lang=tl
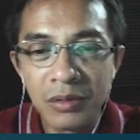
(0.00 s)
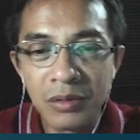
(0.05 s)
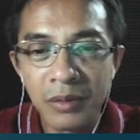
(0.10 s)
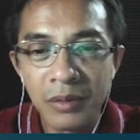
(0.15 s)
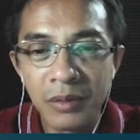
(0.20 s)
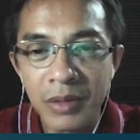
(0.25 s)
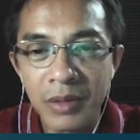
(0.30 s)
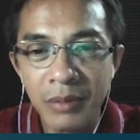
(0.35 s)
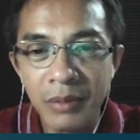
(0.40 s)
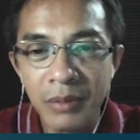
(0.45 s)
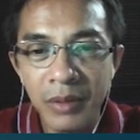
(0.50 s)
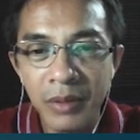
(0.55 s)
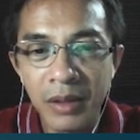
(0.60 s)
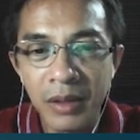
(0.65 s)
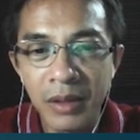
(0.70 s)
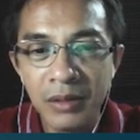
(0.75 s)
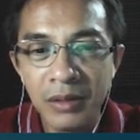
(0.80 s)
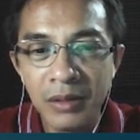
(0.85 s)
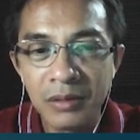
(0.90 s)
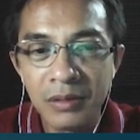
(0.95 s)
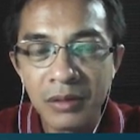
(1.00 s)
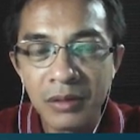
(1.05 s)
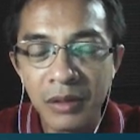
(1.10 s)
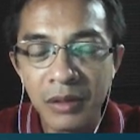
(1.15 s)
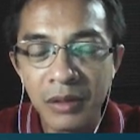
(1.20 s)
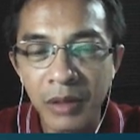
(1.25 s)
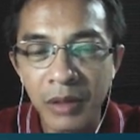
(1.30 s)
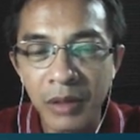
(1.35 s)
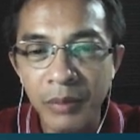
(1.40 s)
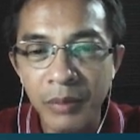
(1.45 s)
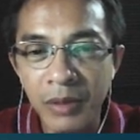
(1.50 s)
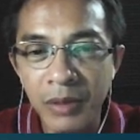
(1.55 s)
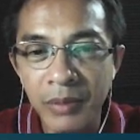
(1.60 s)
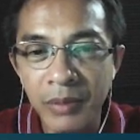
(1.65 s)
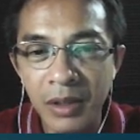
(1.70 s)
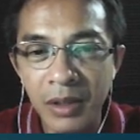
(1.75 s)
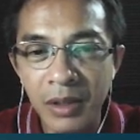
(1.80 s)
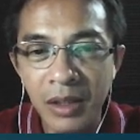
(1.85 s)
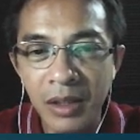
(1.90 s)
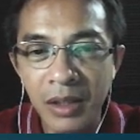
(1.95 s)
Ibig sabihin, hindi tayo pwede
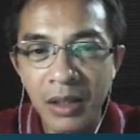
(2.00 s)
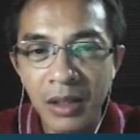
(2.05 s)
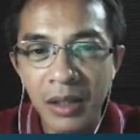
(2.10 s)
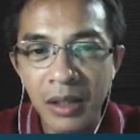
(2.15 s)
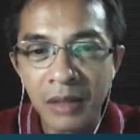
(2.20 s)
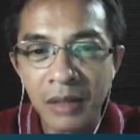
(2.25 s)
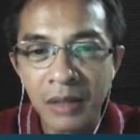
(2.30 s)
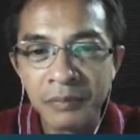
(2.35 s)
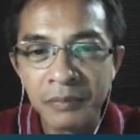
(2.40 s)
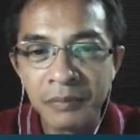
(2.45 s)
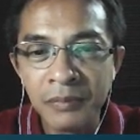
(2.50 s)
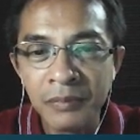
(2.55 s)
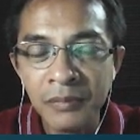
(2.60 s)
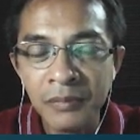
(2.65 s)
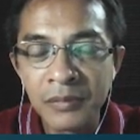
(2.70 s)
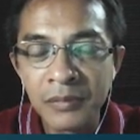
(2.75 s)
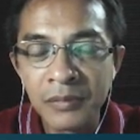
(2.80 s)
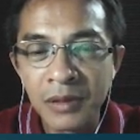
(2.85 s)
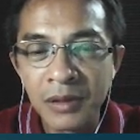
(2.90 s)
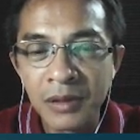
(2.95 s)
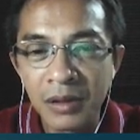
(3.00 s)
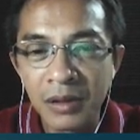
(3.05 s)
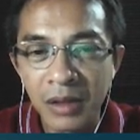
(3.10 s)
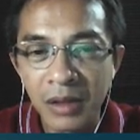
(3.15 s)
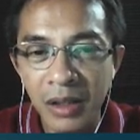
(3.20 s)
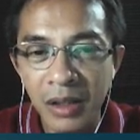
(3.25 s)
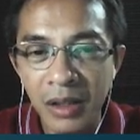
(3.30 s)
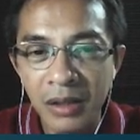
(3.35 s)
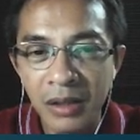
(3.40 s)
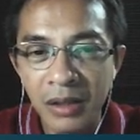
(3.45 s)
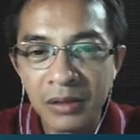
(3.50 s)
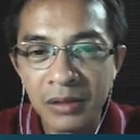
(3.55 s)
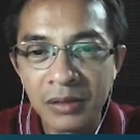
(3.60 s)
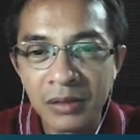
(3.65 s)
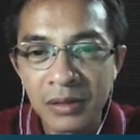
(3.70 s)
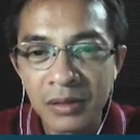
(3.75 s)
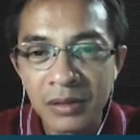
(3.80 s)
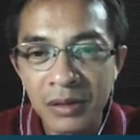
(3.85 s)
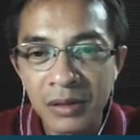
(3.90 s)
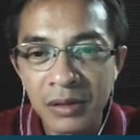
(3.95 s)
mag-agree na okay,
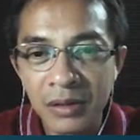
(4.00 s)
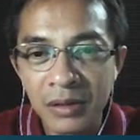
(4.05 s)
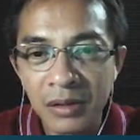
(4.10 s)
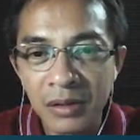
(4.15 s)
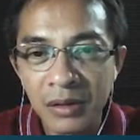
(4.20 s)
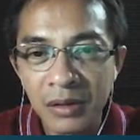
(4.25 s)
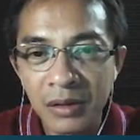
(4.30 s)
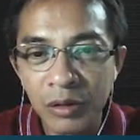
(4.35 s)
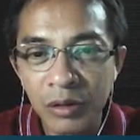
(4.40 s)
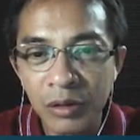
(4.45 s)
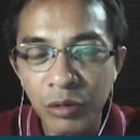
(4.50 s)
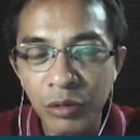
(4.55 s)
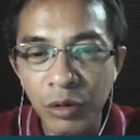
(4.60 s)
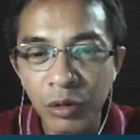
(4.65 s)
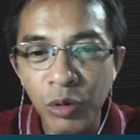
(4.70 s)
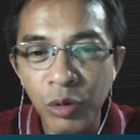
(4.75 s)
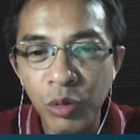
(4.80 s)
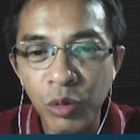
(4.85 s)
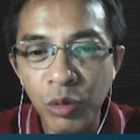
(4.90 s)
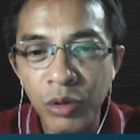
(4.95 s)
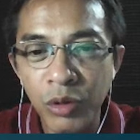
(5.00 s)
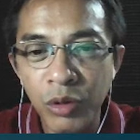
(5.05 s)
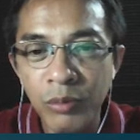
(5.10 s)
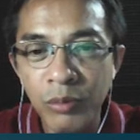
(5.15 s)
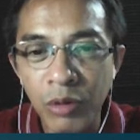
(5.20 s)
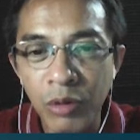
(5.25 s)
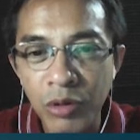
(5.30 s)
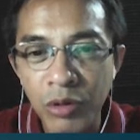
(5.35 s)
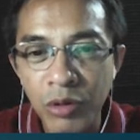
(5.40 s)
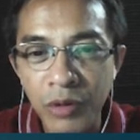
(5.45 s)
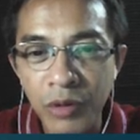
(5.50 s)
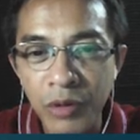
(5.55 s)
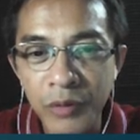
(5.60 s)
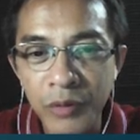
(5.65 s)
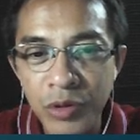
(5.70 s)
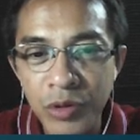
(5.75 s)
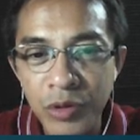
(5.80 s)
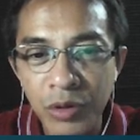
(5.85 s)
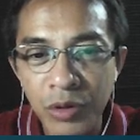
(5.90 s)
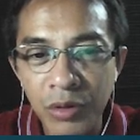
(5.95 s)
kung lulukuhin mo ako sa
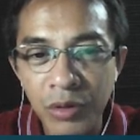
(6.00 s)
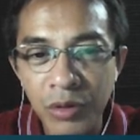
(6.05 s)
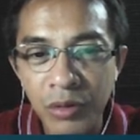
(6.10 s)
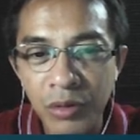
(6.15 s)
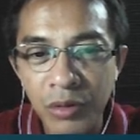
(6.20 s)
future,